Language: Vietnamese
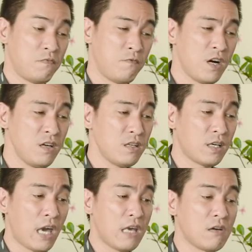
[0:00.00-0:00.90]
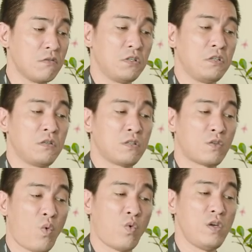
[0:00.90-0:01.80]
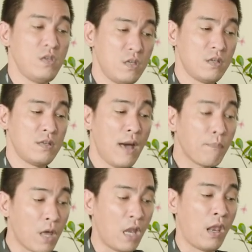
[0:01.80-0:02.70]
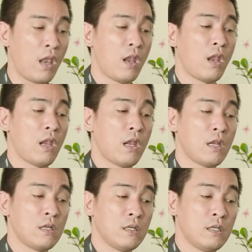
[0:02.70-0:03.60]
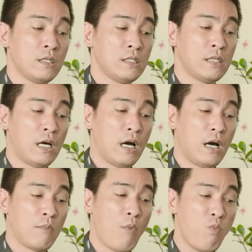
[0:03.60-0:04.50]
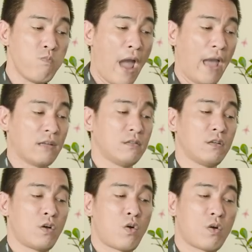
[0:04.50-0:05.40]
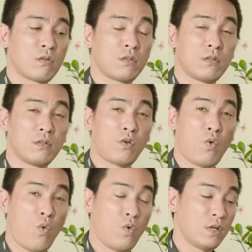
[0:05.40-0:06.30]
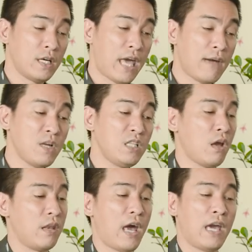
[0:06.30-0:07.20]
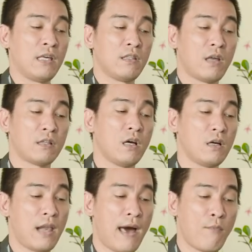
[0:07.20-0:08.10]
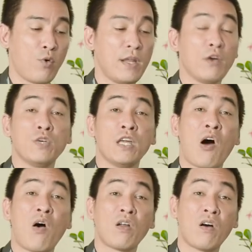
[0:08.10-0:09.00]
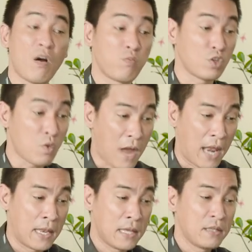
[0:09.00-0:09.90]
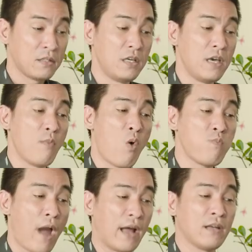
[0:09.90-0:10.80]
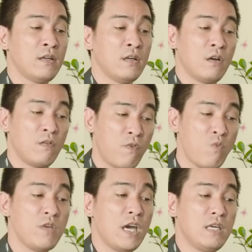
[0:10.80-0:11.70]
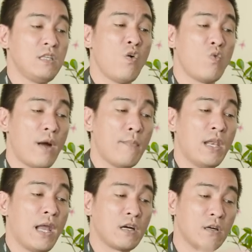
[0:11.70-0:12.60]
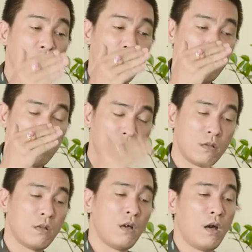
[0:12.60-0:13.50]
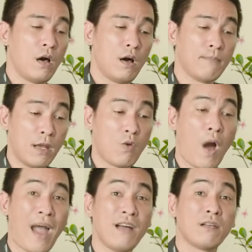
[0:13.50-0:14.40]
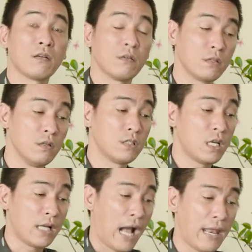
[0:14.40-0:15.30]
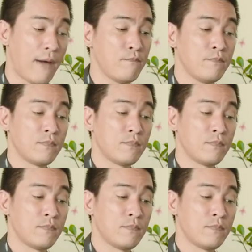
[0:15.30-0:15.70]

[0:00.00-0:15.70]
với cái người tuổi giáp thìn à, bổn mạng của cái tháng bính thìn này thật sự là một cái điều gì đó nó không có tốt lành thì vì bổn mạng vốn dĩ dù là mình là người mệnh à, mệnh hỏa được tương sinh cả năm